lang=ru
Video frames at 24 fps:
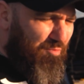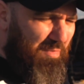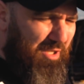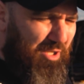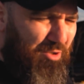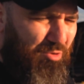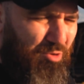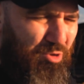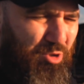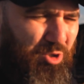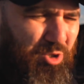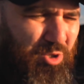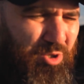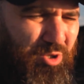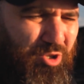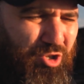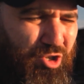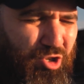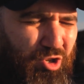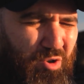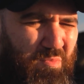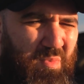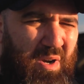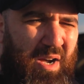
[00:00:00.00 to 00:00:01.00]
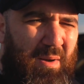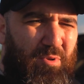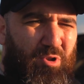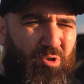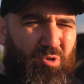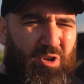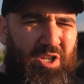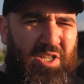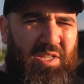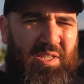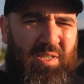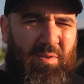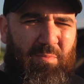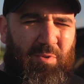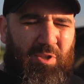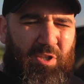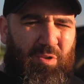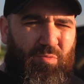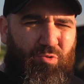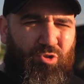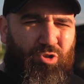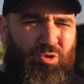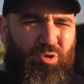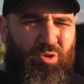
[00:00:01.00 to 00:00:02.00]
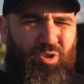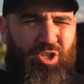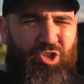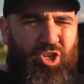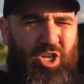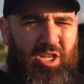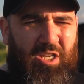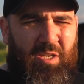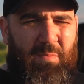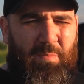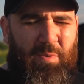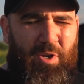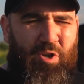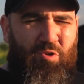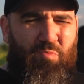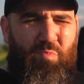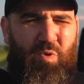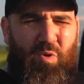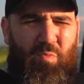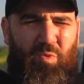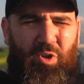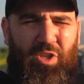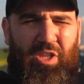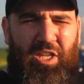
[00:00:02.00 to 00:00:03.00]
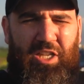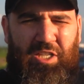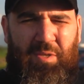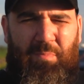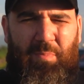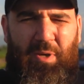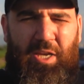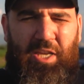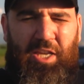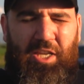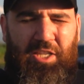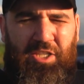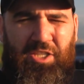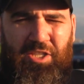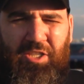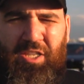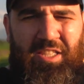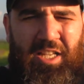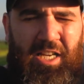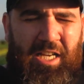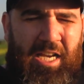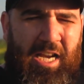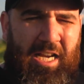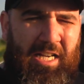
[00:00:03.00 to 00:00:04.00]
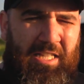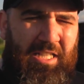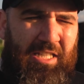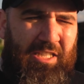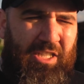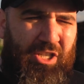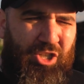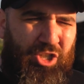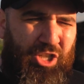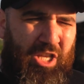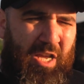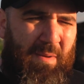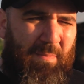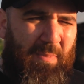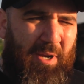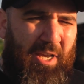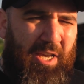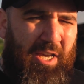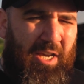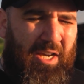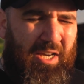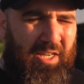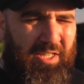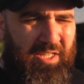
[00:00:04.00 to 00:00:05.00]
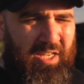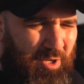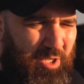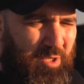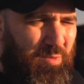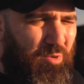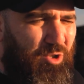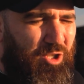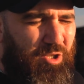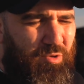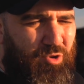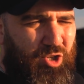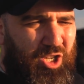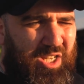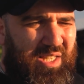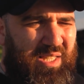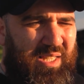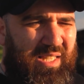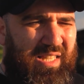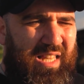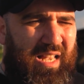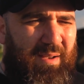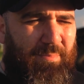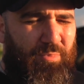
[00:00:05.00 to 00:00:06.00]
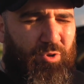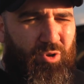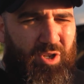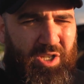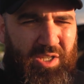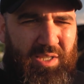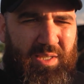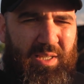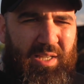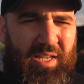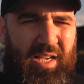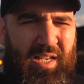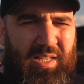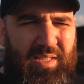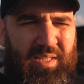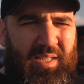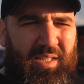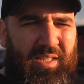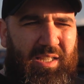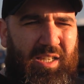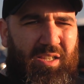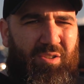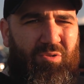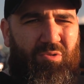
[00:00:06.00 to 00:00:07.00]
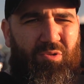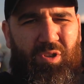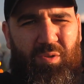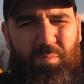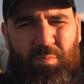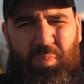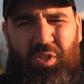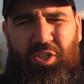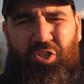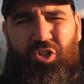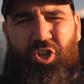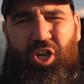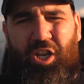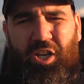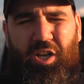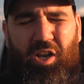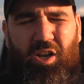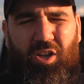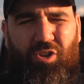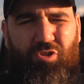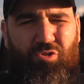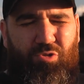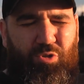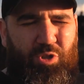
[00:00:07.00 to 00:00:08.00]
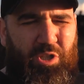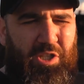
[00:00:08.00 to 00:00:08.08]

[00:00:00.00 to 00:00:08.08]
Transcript: минус, чтобы обнулиться, потому что на чеке по-любому она не поедет, так как она должна поехать. Посмотрим, сейчас она обнулится, я закину и без чека хочу